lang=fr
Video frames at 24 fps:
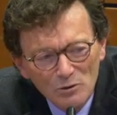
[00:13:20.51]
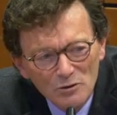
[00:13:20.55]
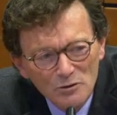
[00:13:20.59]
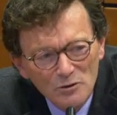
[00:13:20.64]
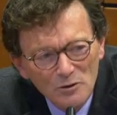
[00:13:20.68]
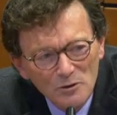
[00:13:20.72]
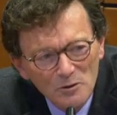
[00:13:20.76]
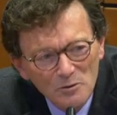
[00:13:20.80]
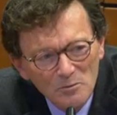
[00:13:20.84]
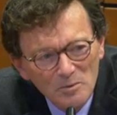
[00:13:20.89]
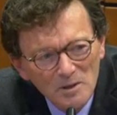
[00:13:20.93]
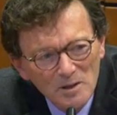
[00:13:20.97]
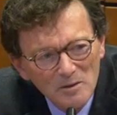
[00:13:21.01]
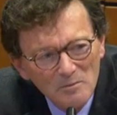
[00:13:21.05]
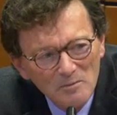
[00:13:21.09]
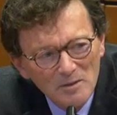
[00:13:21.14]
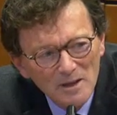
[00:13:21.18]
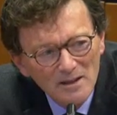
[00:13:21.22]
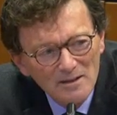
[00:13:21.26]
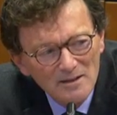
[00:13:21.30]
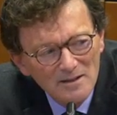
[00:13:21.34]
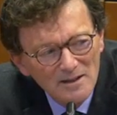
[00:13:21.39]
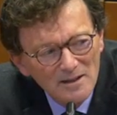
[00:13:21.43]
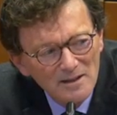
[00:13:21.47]
Donc le solde
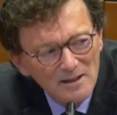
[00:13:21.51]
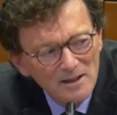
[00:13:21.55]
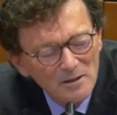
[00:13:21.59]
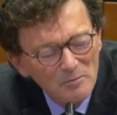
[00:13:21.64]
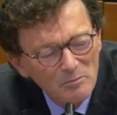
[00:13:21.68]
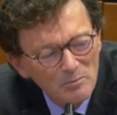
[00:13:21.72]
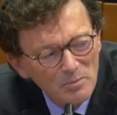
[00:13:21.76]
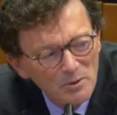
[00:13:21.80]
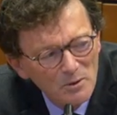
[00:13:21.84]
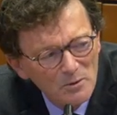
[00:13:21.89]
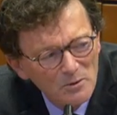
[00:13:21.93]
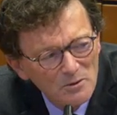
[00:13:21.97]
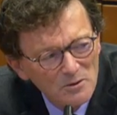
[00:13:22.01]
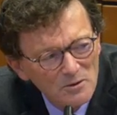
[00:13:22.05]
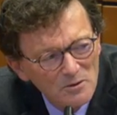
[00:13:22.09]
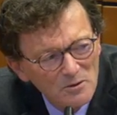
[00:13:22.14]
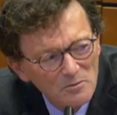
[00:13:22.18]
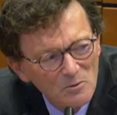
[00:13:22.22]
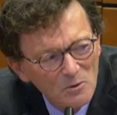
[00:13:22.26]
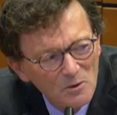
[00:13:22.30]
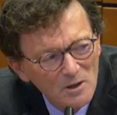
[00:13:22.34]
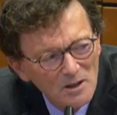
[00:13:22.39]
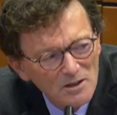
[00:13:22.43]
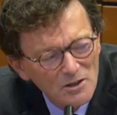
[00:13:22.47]
primaire, c'est
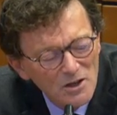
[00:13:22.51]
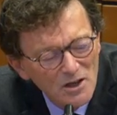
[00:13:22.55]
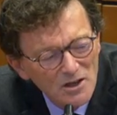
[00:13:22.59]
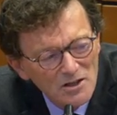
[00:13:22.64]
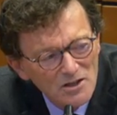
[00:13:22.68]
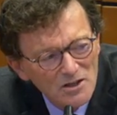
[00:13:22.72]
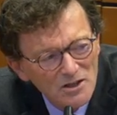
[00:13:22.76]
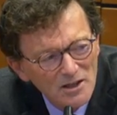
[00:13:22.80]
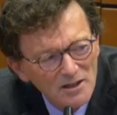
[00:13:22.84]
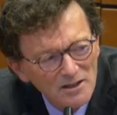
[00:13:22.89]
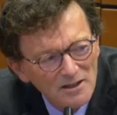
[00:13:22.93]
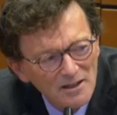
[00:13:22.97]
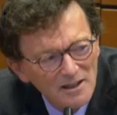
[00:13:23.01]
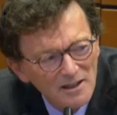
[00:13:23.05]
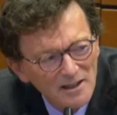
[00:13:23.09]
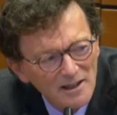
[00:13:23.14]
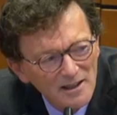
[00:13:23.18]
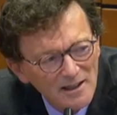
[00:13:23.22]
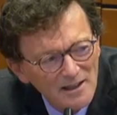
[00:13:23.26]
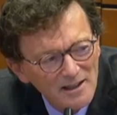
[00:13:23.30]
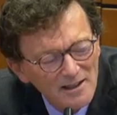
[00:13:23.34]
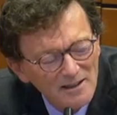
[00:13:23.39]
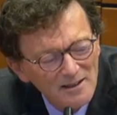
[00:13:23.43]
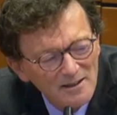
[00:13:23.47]
dépenses moins charge
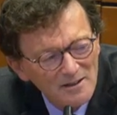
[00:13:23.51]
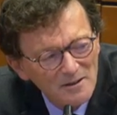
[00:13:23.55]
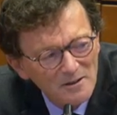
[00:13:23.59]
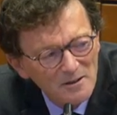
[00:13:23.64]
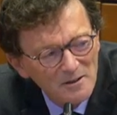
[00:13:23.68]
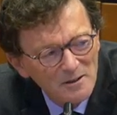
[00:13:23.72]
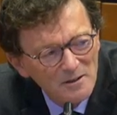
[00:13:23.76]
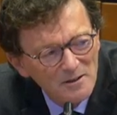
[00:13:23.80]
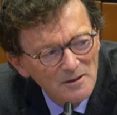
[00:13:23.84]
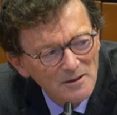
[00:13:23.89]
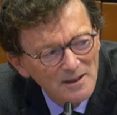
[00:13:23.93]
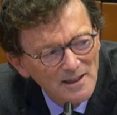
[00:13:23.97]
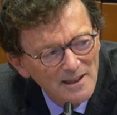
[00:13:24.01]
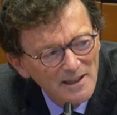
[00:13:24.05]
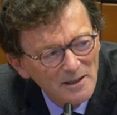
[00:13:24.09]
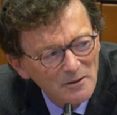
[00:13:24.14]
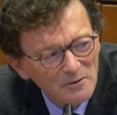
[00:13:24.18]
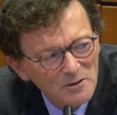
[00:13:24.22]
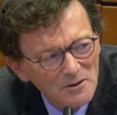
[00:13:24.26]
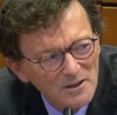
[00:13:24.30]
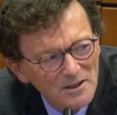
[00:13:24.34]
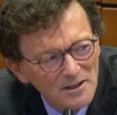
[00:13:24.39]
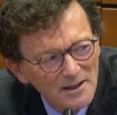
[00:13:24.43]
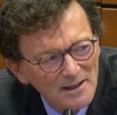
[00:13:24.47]
d'intérêt euh,
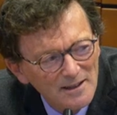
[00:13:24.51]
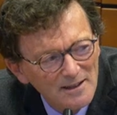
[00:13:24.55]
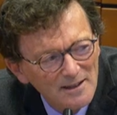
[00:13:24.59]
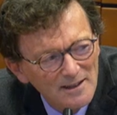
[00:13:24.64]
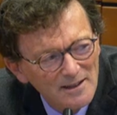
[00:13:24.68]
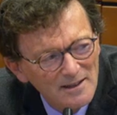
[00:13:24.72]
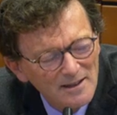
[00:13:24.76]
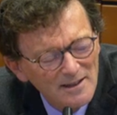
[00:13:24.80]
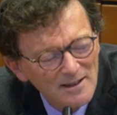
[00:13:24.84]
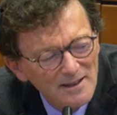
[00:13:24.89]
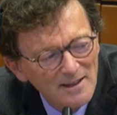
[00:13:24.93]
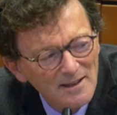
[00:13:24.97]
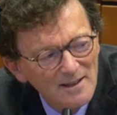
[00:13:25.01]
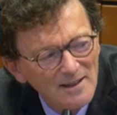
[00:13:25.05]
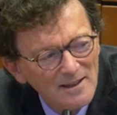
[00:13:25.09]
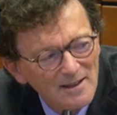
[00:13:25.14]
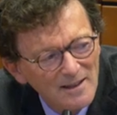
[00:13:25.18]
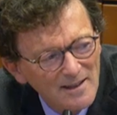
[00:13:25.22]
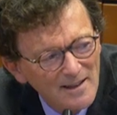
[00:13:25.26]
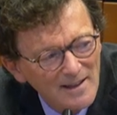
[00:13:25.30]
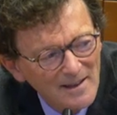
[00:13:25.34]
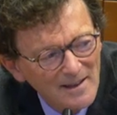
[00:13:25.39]
et recettes